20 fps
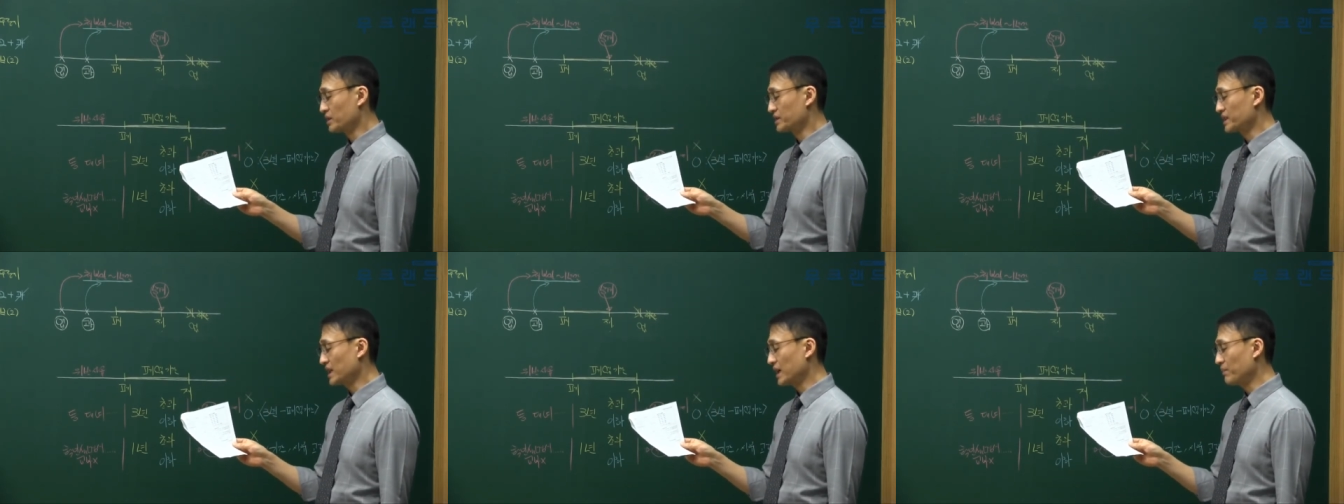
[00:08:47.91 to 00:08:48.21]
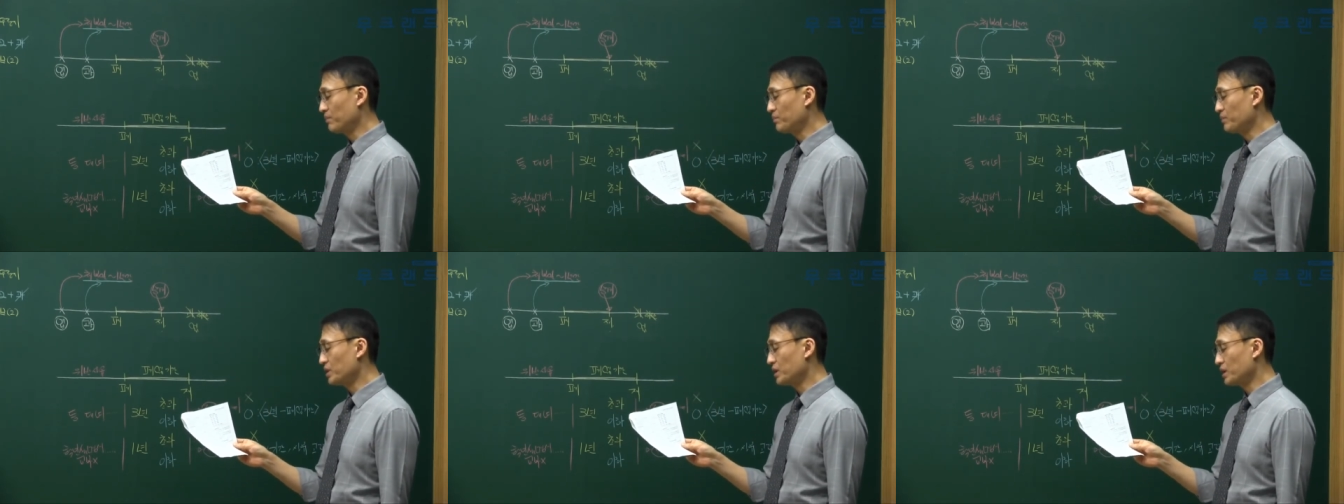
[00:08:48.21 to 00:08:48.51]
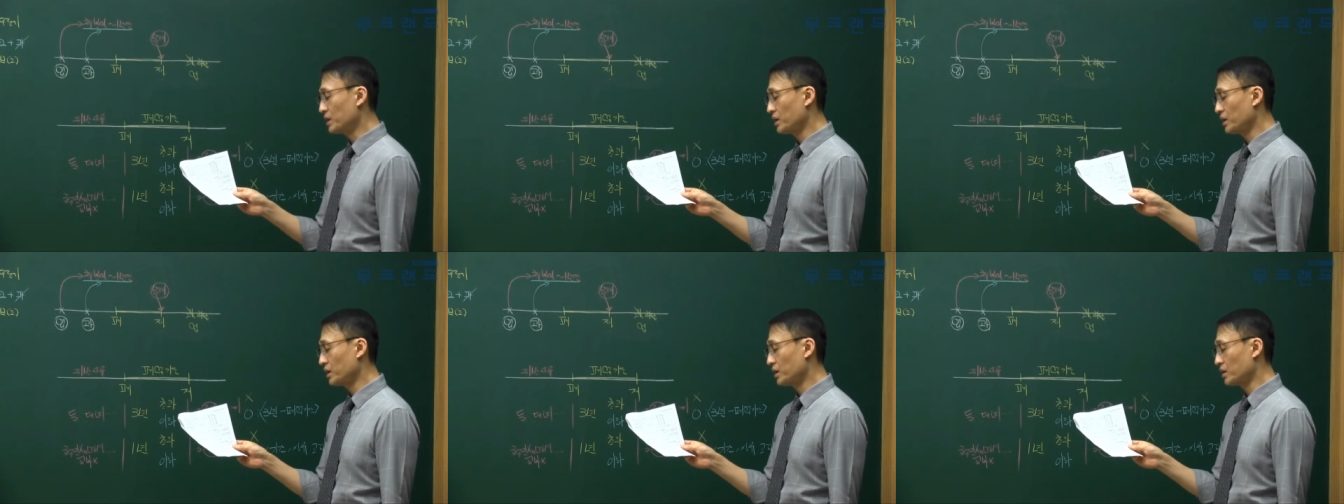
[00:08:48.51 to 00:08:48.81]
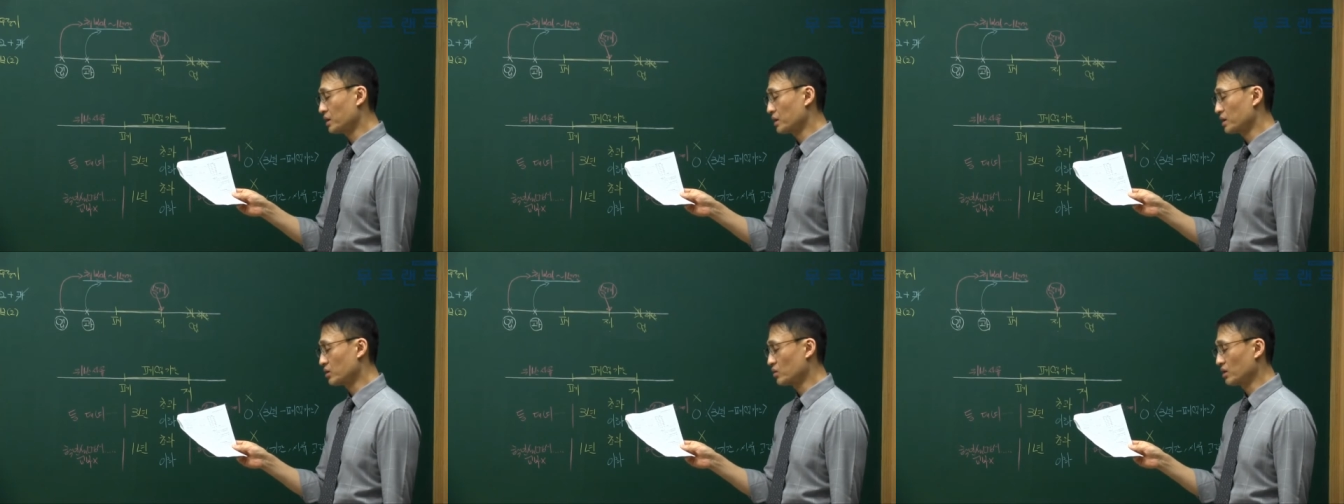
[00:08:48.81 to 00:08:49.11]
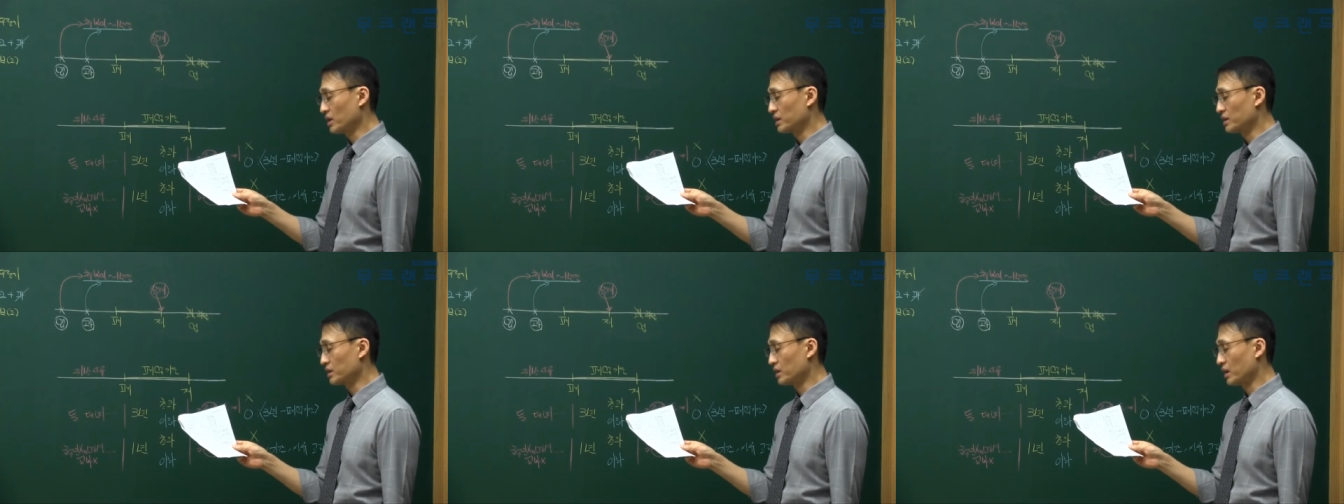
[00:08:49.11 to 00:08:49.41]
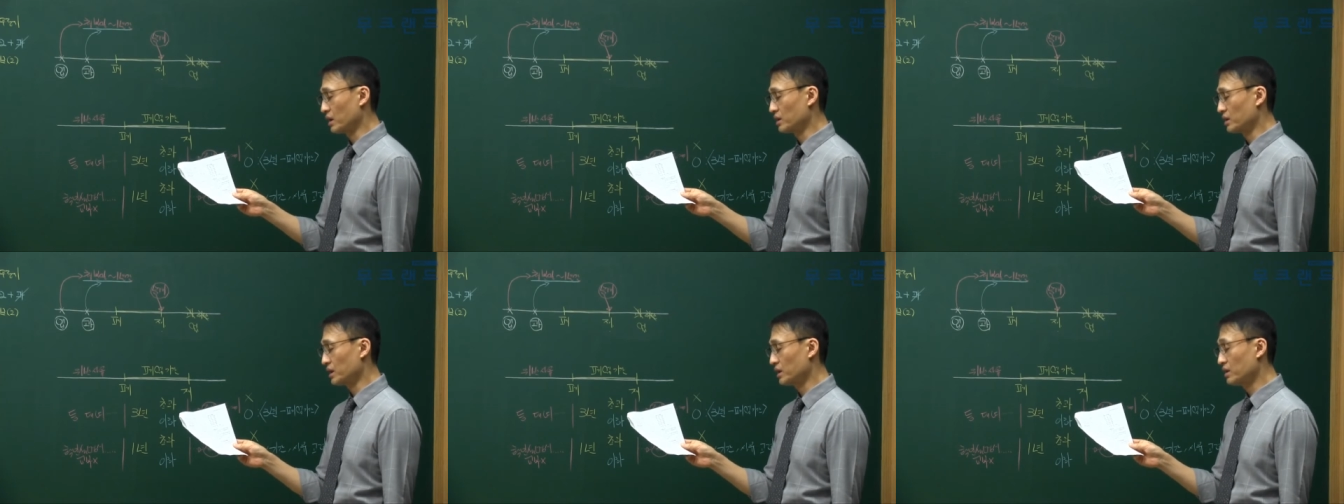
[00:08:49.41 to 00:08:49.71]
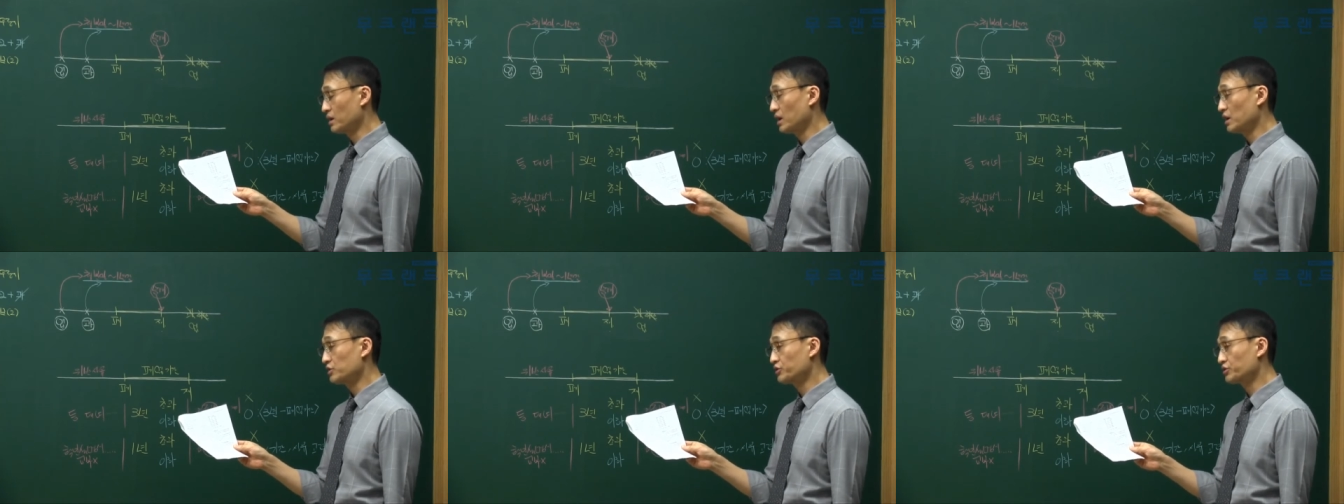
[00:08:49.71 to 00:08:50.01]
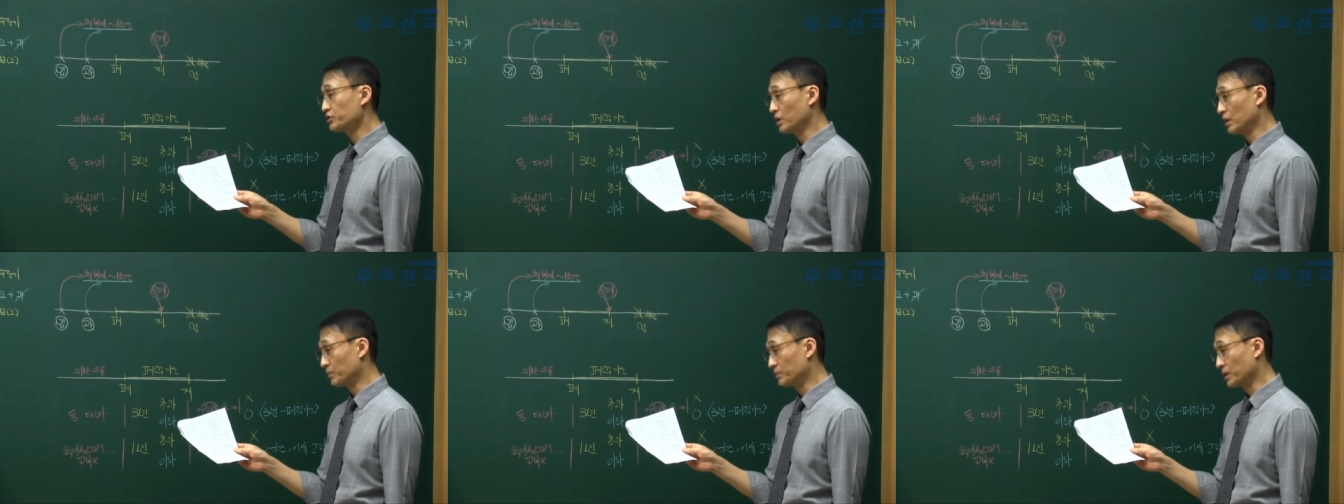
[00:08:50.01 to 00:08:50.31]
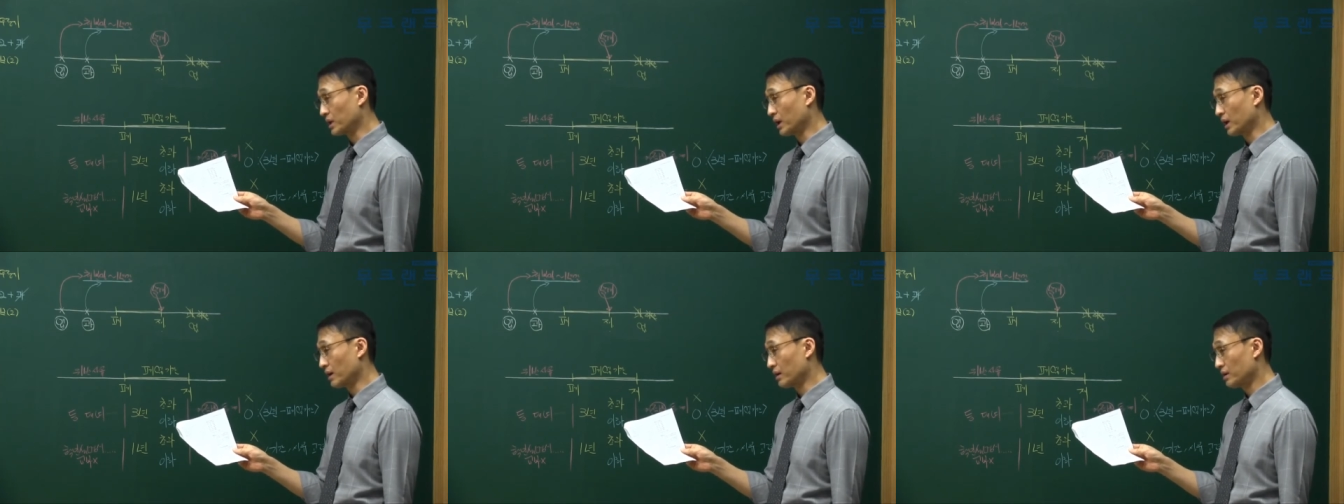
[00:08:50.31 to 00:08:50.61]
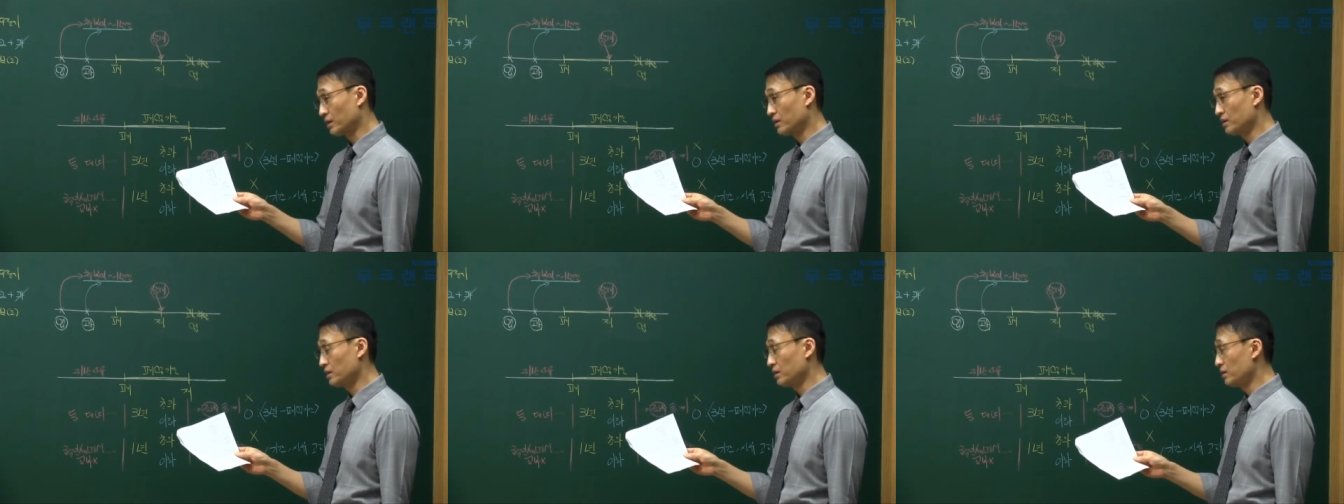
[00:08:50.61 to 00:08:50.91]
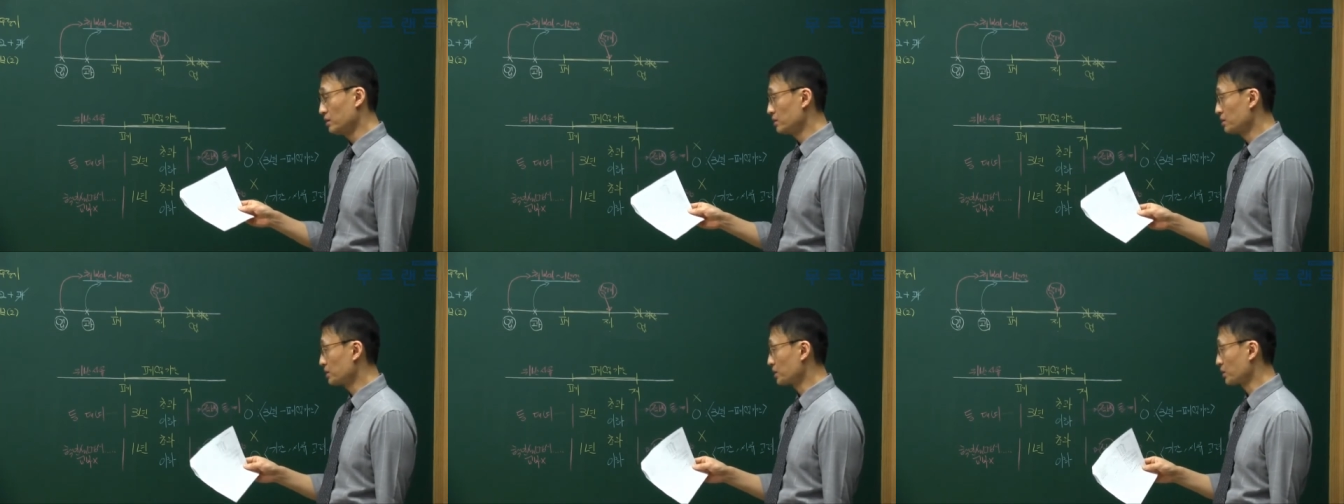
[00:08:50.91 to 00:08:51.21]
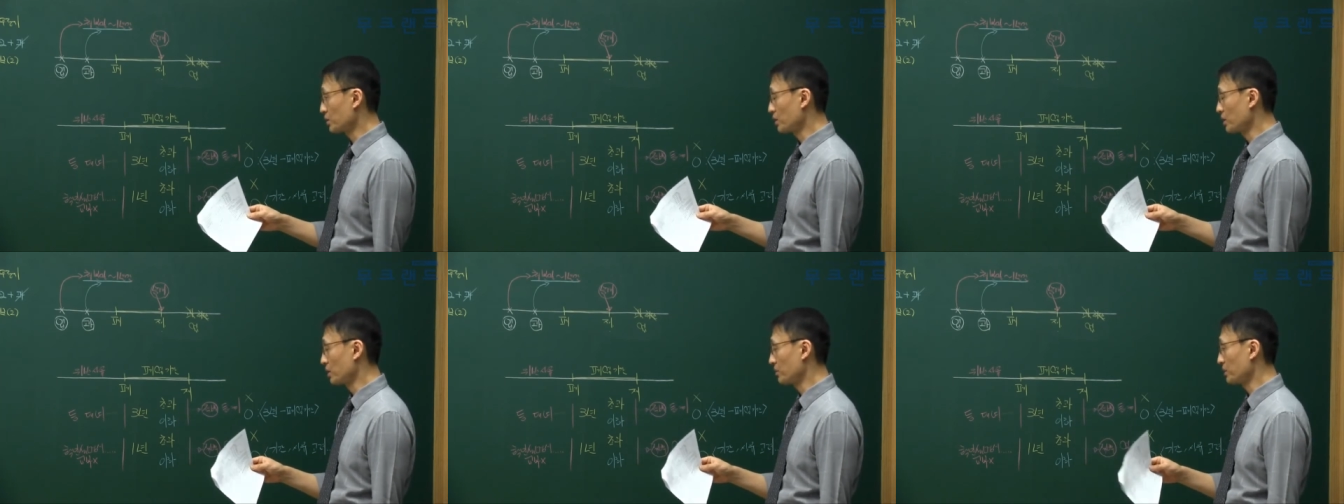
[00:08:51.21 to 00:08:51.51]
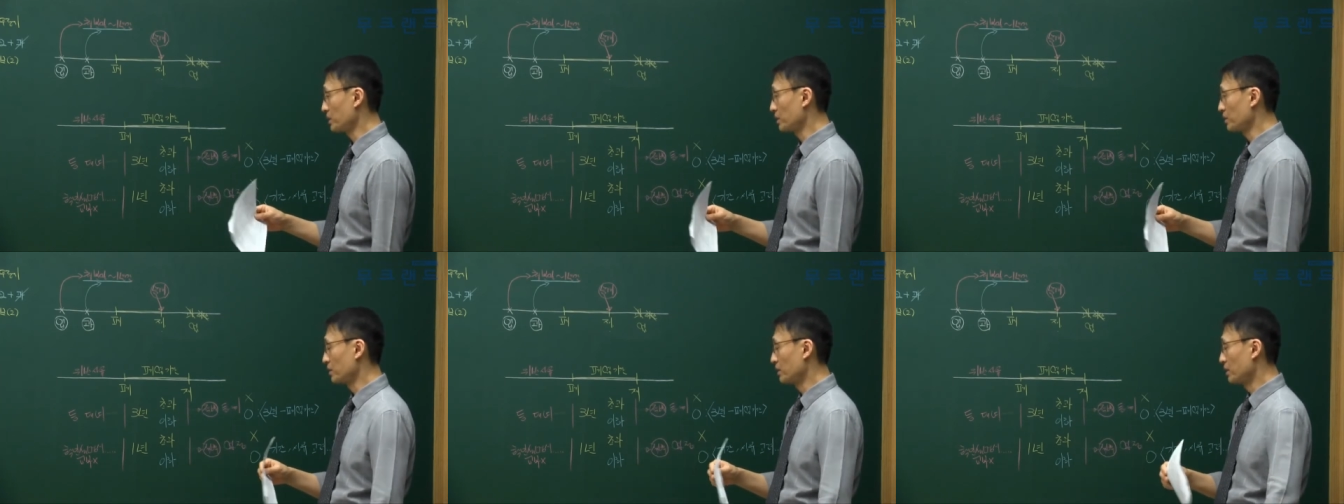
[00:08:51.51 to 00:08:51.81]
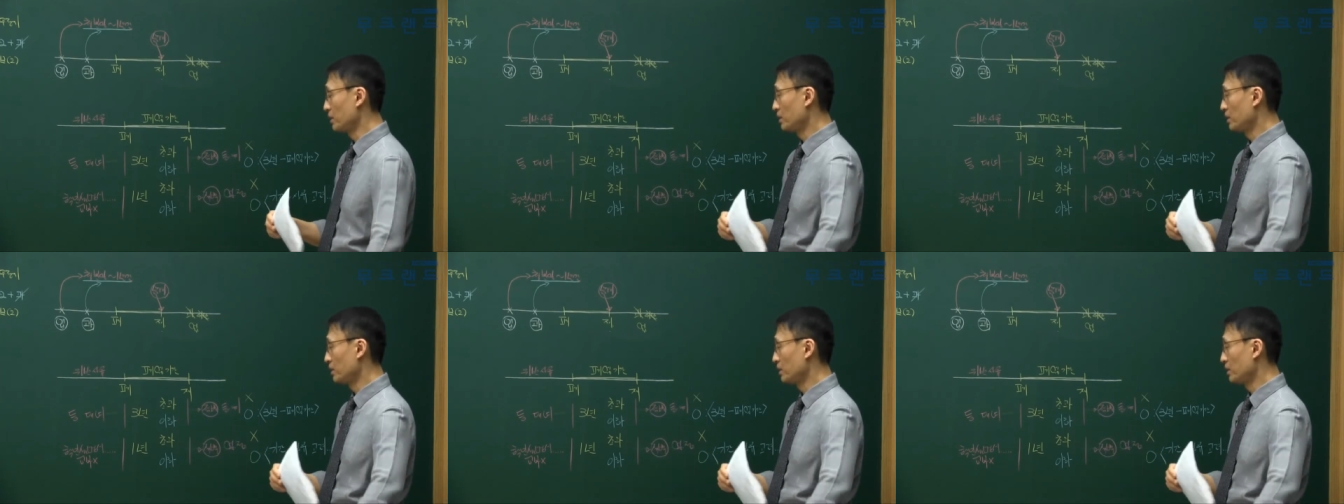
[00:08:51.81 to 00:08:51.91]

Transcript: 3년이 경과한 때는 일을 할 수 없다. 이걸 적용하면